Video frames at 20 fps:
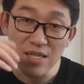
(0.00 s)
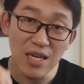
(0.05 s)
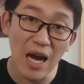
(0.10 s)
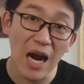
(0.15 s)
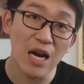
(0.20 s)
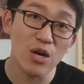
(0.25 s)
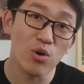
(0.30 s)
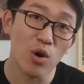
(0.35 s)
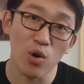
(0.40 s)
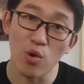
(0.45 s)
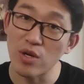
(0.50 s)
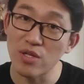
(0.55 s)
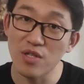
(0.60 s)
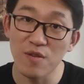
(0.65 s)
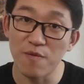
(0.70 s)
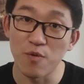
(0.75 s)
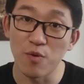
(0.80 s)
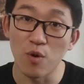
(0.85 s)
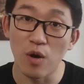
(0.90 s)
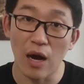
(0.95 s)
假如说罗
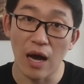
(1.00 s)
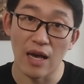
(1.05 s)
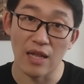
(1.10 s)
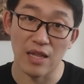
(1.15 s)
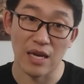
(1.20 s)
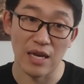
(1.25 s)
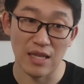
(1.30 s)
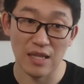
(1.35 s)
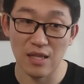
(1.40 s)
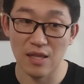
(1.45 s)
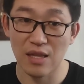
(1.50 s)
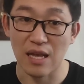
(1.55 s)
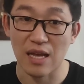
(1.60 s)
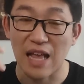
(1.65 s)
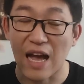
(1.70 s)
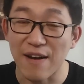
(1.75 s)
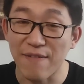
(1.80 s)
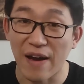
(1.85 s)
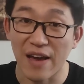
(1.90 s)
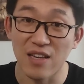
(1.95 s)
斯福，哎，他他
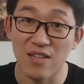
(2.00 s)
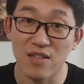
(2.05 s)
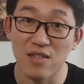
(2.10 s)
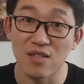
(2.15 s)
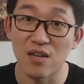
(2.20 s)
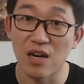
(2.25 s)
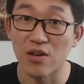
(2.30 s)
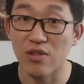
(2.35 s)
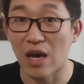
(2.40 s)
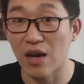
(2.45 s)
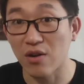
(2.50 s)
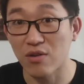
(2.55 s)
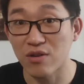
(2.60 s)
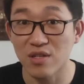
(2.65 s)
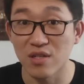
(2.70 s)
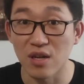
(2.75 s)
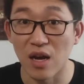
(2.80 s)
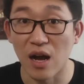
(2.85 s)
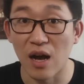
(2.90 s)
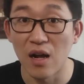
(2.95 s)
打法西斯，然后他是
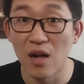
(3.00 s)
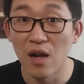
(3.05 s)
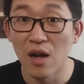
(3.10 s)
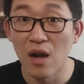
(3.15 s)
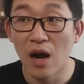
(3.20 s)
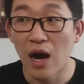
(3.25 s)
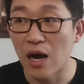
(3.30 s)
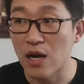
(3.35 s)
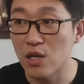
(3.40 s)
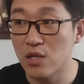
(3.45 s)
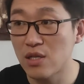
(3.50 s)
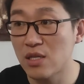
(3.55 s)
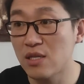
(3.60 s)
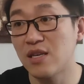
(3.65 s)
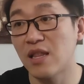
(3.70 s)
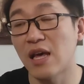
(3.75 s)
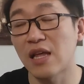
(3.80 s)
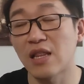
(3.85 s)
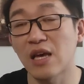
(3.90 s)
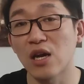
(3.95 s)
死了啊，就
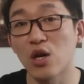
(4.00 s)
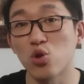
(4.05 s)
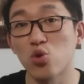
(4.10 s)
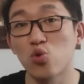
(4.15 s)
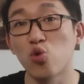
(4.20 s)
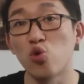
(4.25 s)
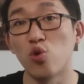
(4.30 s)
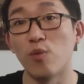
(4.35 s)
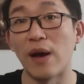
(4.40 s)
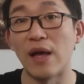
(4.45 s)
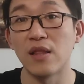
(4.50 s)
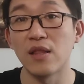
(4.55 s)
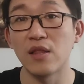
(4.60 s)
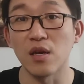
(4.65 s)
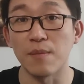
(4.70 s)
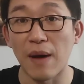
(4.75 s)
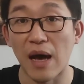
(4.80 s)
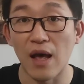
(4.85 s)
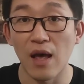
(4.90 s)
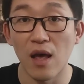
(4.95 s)
现在那个杜鲁门
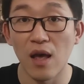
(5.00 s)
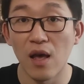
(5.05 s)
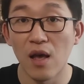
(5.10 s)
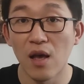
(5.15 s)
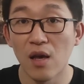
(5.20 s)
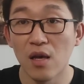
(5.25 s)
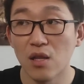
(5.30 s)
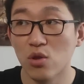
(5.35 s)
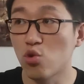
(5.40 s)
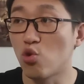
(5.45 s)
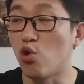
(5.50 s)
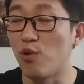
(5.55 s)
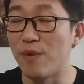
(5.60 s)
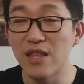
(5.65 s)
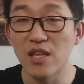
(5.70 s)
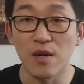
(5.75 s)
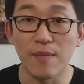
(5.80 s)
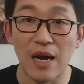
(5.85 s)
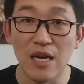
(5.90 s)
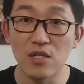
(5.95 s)
顶班，杜鲁
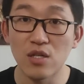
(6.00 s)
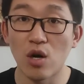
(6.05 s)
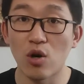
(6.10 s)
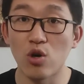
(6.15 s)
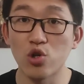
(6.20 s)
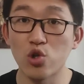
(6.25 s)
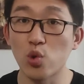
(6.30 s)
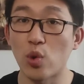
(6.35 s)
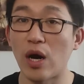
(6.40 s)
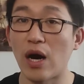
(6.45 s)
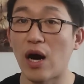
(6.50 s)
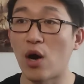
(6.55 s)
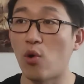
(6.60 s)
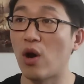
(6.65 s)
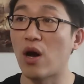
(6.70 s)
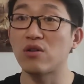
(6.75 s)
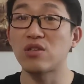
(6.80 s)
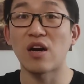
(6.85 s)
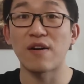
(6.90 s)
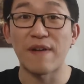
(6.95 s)
门顶班之后说啊，
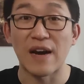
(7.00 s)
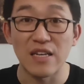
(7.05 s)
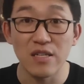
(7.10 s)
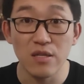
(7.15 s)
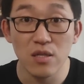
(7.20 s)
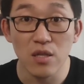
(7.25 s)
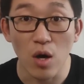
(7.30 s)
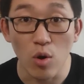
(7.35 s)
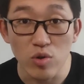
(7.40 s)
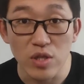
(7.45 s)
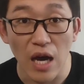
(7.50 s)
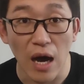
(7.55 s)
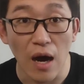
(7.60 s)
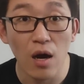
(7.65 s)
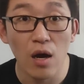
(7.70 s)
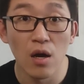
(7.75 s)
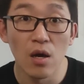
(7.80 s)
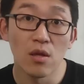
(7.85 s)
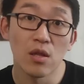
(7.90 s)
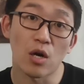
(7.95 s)
我要向法西斯投
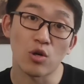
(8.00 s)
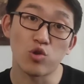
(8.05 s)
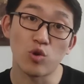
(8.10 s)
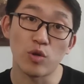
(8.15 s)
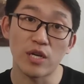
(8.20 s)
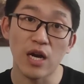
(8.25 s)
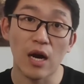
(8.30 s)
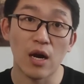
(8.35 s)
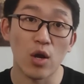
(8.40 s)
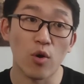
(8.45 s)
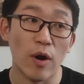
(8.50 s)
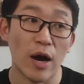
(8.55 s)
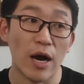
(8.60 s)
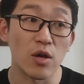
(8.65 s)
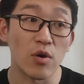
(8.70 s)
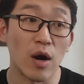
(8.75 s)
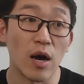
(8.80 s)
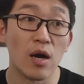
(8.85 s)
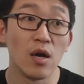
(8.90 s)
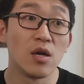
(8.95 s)
降，他要说这样的
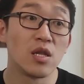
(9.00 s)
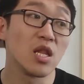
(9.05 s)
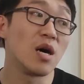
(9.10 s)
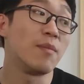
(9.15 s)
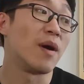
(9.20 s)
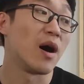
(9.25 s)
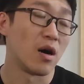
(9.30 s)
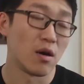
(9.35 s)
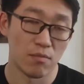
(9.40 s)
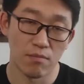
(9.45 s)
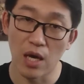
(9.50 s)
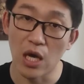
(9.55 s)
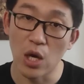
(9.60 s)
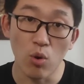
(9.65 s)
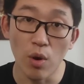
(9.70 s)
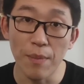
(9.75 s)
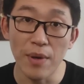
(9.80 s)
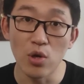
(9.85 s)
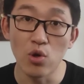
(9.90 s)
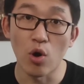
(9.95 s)
话的话，那么美
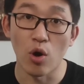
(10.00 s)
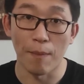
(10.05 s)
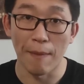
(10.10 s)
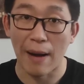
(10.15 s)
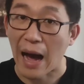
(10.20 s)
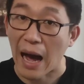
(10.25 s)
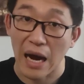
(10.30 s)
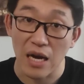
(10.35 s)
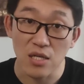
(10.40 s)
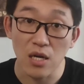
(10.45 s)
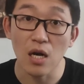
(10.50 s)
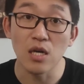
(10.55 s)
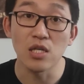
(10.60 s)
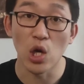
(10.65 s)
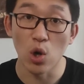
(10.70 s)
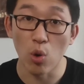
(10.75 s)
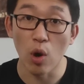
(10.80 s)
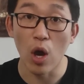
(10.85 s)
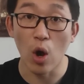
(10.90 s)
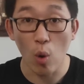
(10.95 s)
国民众马上
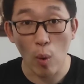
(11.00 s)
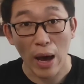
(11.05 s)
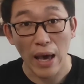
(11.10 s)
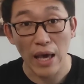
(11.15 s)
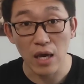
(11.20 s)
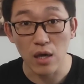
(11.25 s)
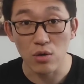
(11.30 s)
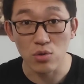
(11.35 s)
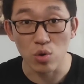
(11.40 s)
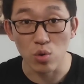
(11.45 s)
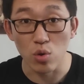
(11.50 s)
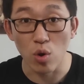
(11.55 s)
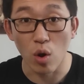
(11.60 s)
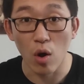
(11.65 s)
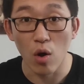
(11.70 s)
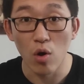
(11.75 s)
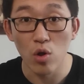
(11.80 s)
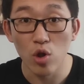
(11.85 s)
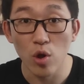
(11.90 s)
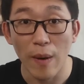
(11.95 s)
就会换一个总
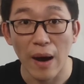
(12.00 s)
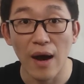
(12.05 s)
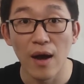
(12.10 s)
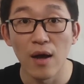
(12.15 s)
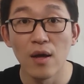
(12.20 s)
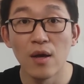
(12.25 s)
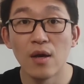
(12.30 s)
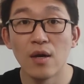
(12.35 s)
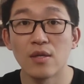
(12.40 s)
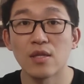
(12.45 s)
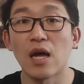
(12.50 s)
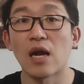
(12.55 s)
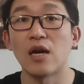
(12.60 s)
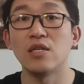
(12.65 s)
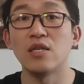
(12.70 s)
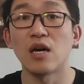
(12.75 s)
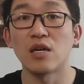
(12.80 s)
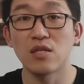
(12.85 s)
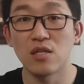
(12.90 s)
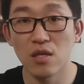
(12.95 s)
统，对吧？但
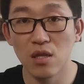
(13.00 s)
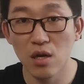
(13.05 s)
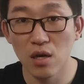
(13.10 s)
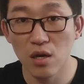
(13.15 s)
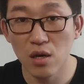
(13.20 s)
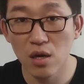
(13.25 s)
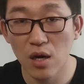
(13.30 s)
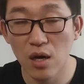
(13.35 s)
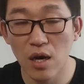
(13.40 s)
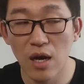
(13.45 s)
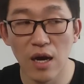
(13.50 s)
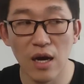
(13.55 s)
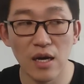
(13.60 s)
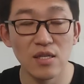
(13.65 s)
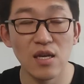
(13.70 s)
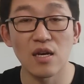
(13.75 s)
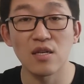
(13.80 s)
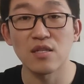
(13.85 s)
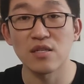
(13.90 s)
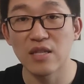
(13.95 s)
是像希特勒呀，
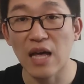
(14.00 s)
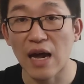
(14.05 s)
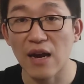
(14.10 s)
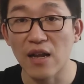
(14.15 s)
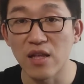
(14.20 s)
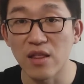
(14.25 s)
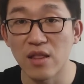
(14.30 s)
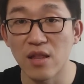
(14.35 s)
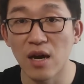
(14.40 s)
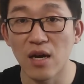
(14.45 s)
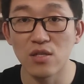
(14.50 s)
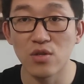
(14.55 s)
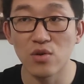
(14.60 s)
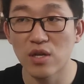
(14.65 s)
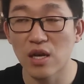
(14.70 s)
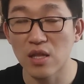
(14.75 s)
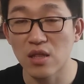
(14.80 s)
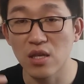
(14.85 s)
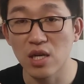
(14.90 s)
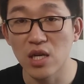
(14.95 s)
像斯大林呢，就
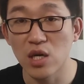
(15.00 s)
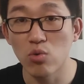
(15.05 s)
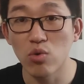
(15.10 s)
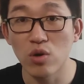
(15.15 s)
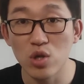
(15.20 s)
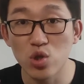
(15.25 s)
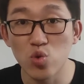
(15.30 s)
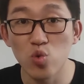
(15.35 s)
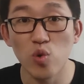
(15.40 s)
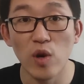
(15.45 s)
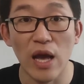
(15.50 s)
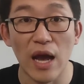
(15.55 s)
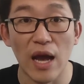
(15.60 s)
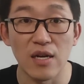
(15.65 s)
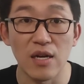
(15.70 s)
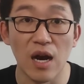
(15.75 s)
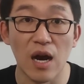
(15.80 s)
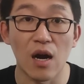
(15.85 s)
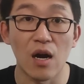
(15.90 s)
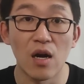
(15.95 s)
是像德国、苏
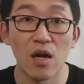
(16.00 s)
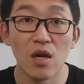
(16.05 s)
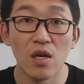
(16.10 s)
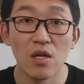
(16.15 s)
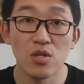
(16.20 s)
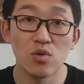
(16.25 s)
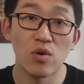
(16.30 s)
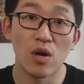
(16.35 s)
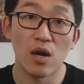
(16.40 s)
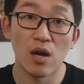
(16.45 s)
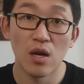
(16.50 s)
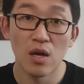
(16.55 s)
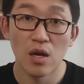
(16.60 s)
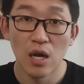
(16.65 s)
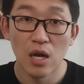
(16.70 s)
联这样，就是。